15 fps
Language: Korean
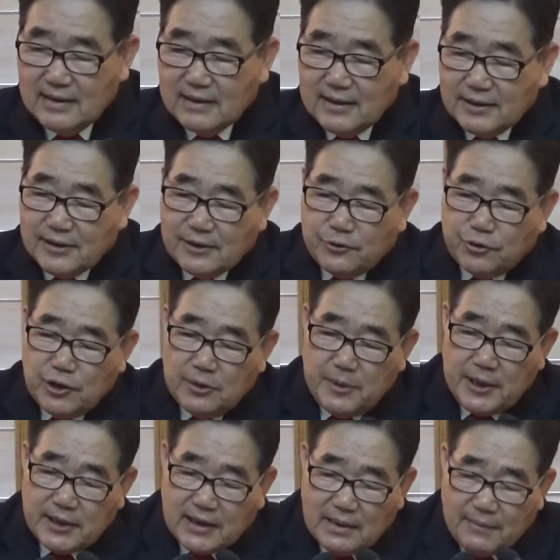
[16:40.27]
그래서 주님이
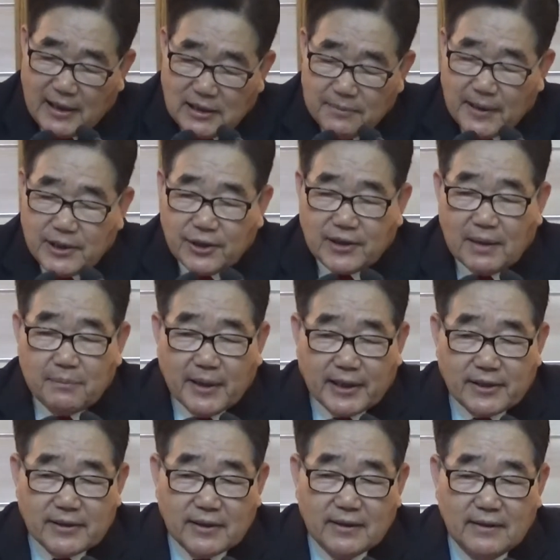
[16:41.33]
이렇게 말씀하셨단
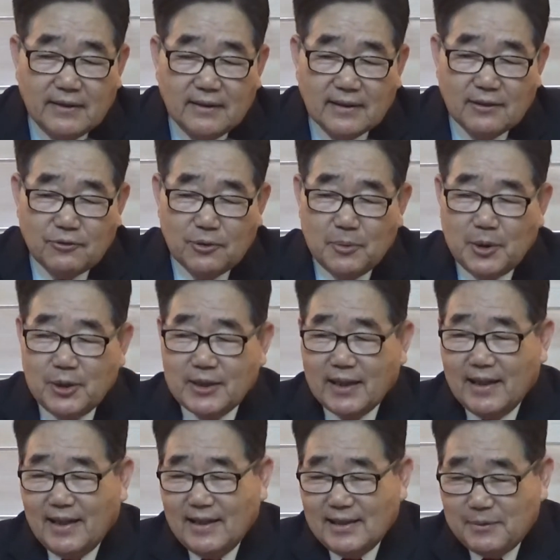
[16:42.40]
말이죠. 그러니까 주님이
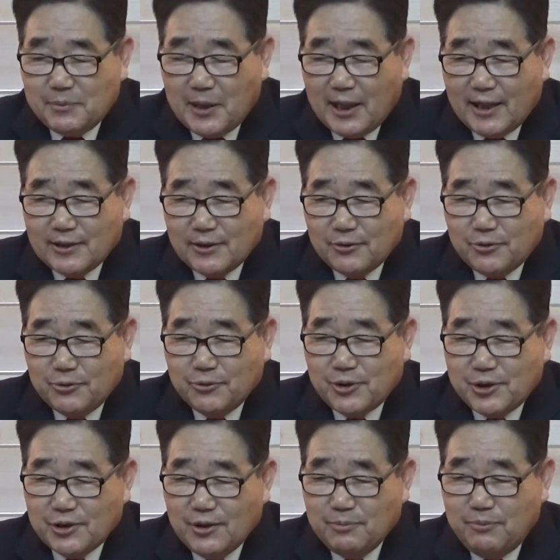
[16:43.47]
이제 십자가에서
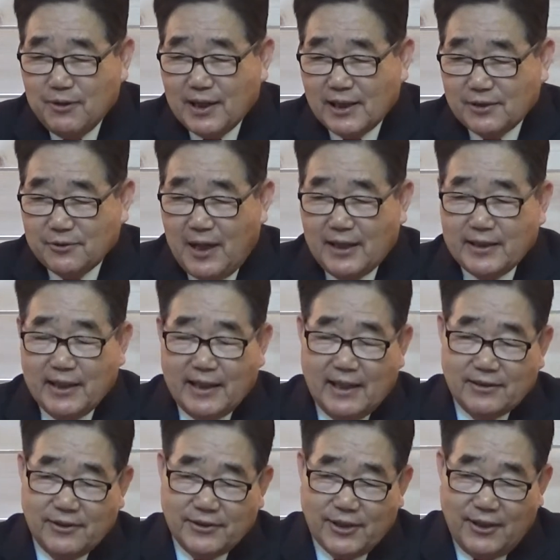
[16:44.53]
죽으시고 부활하시고 하늘에
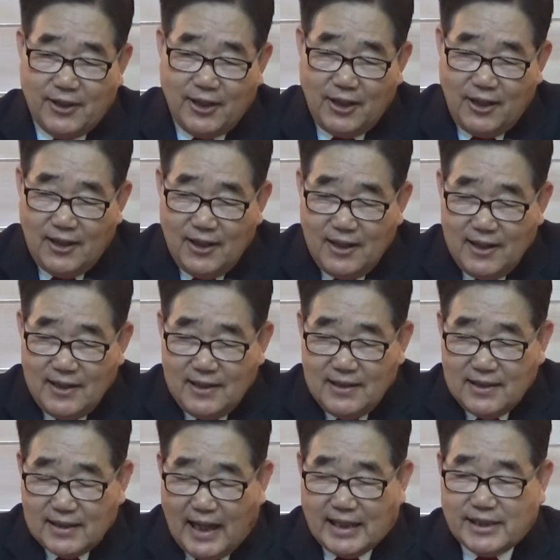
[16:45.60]
가셔서
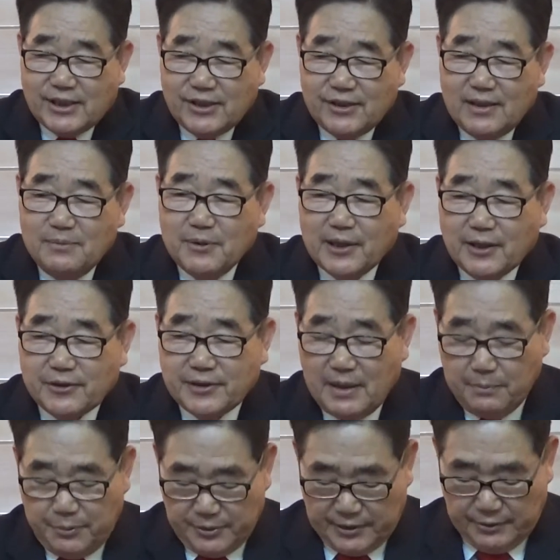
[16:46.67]
가시기 전에 뭐라 했어요?
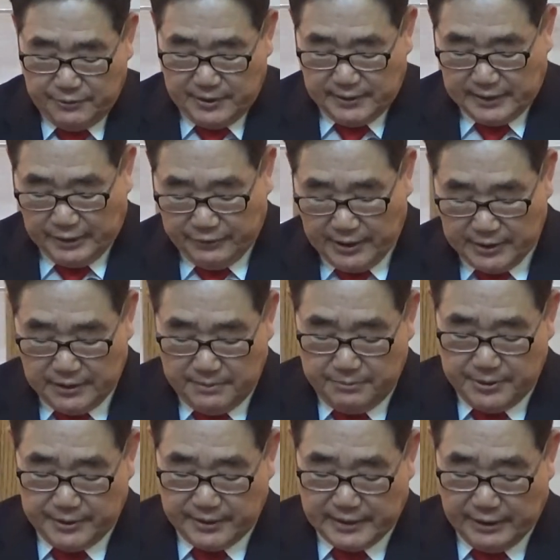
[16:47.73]
보세요. 우리 사도행전
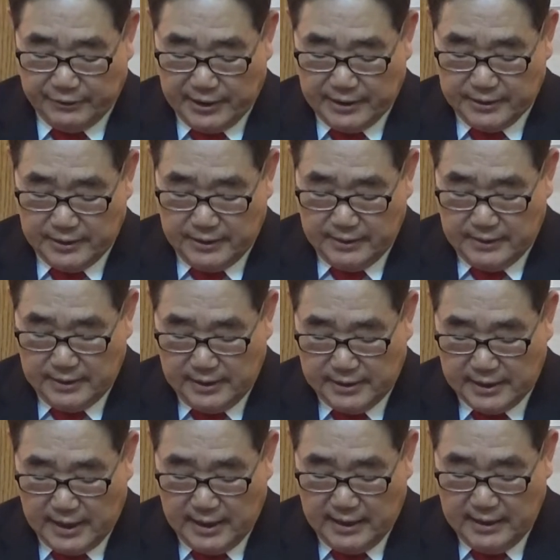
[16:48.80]
보세요. 사도행전
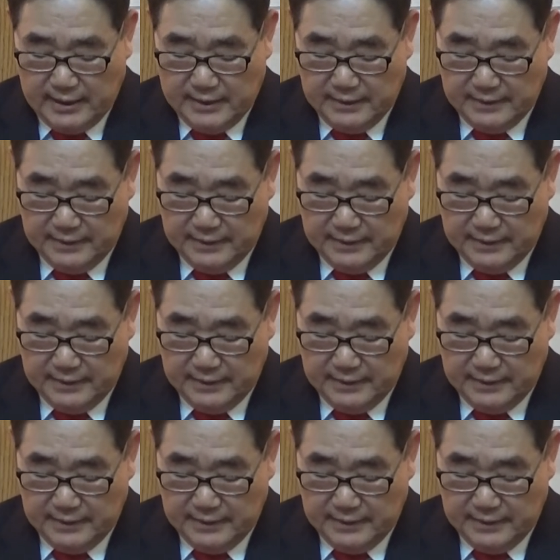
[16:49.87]
1장